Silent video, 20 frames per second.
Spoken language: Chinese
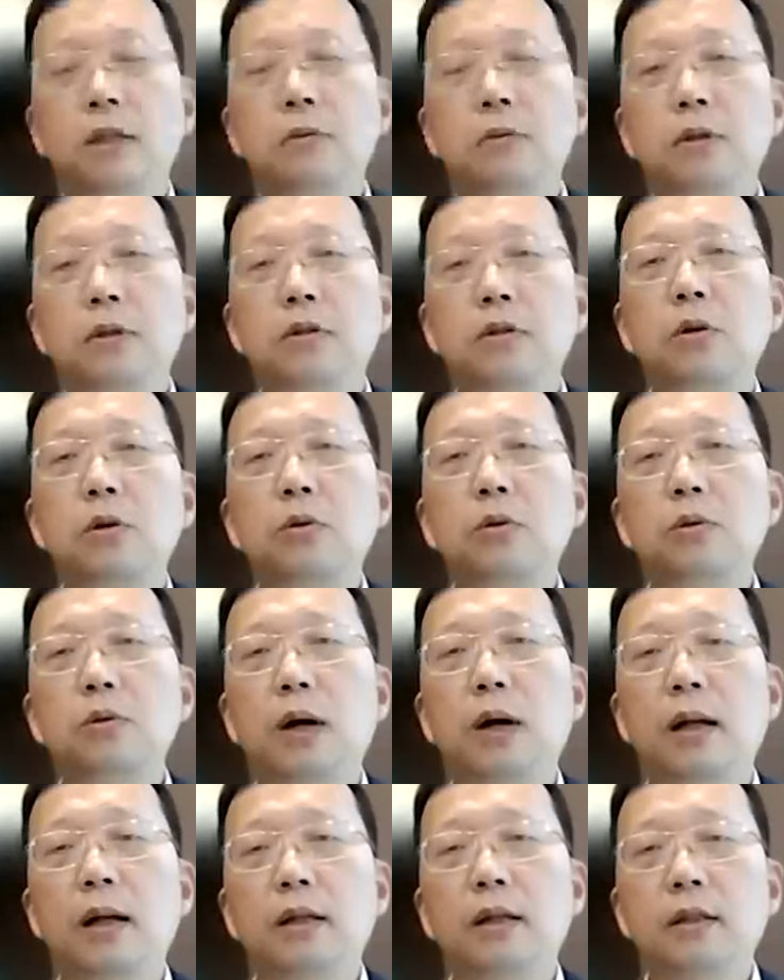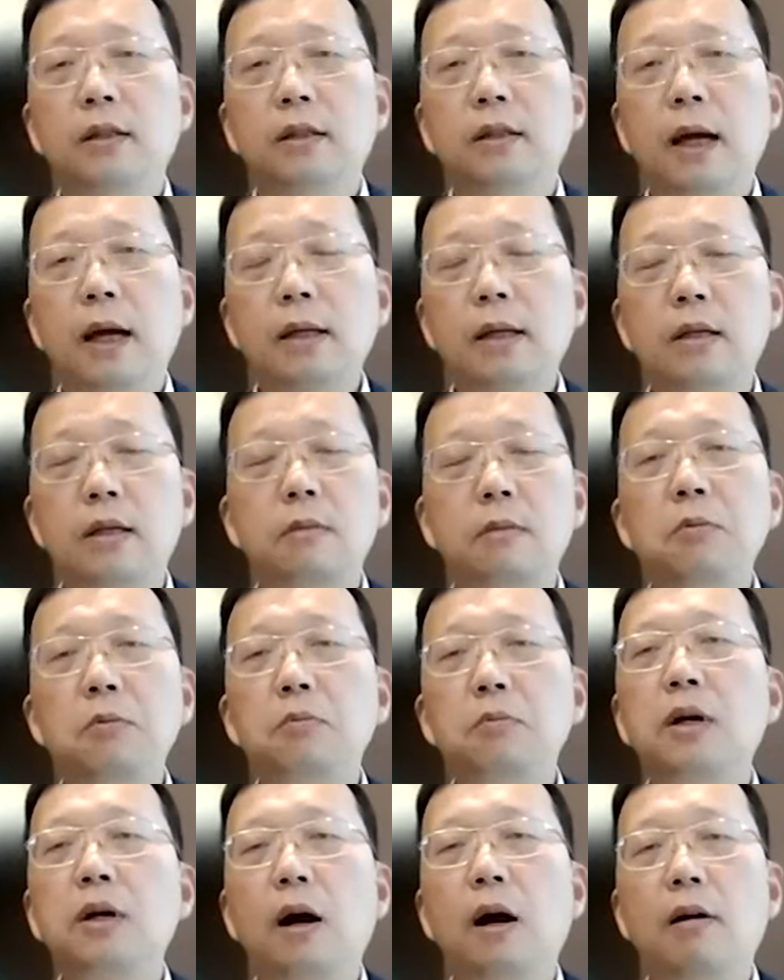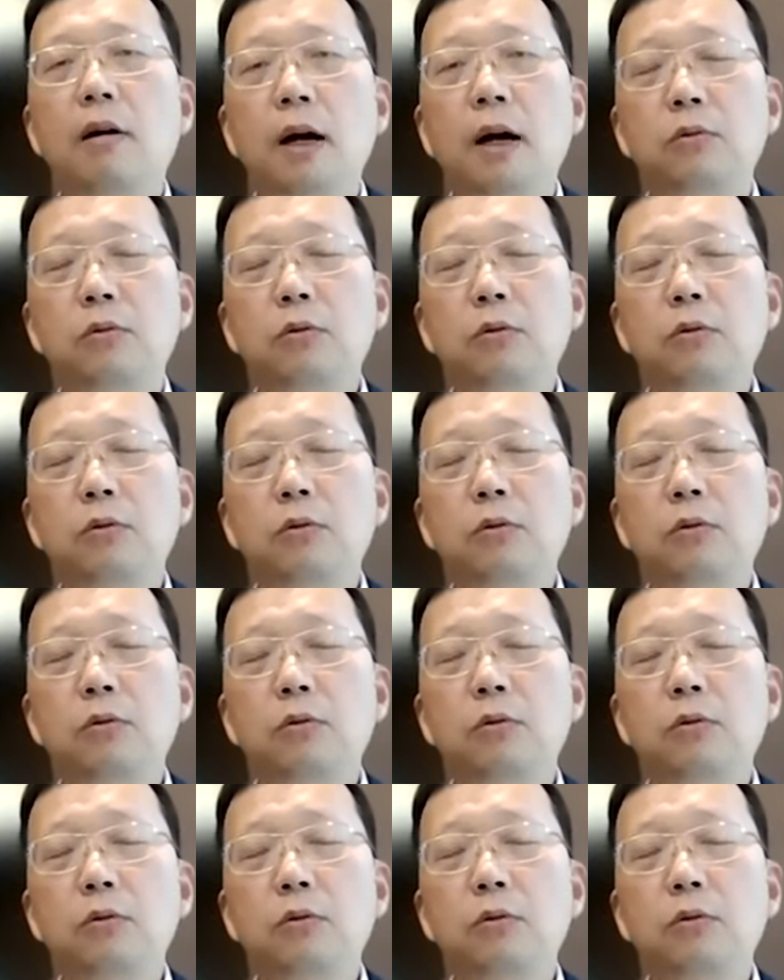人均的收入啊，它其实并不高啊，